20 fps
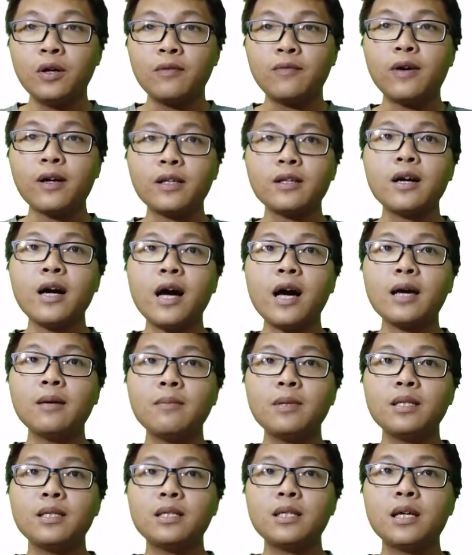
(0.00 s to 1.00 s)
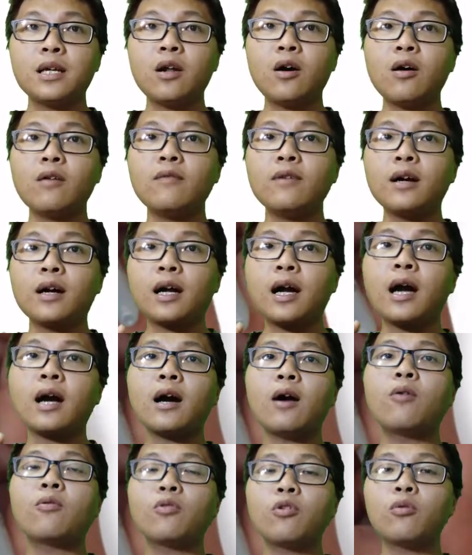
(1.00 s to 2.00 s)
phần thứ hai mình sẽ nói về các
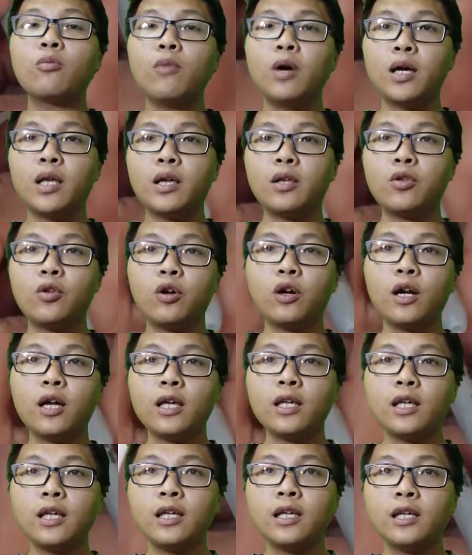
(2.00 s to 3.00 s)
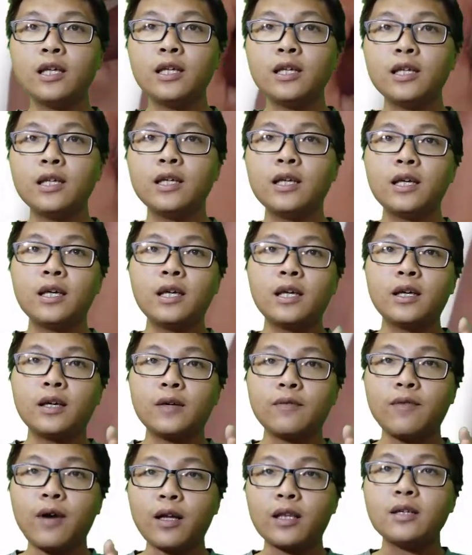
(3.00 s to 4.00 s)
khâu chuẩn bị cho chuyến đi
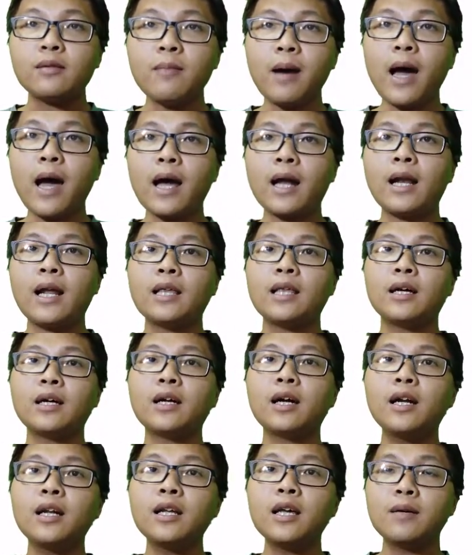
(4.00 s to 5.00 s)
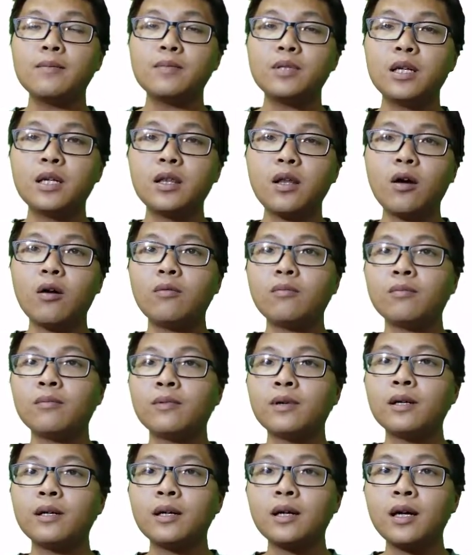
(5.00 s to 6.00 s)
phần thứ ba là những kinh nghiệm sinh tồn
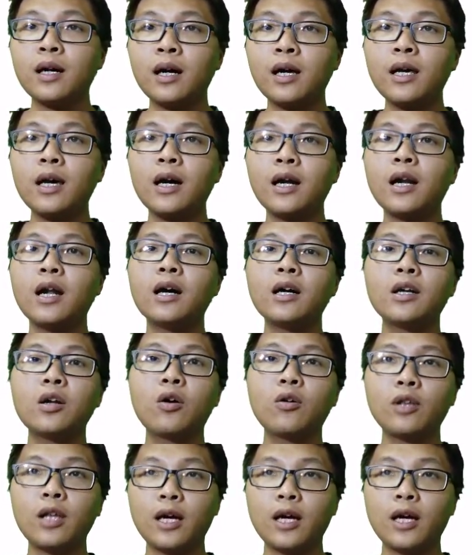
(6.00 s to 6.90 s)
khi ở nơi đô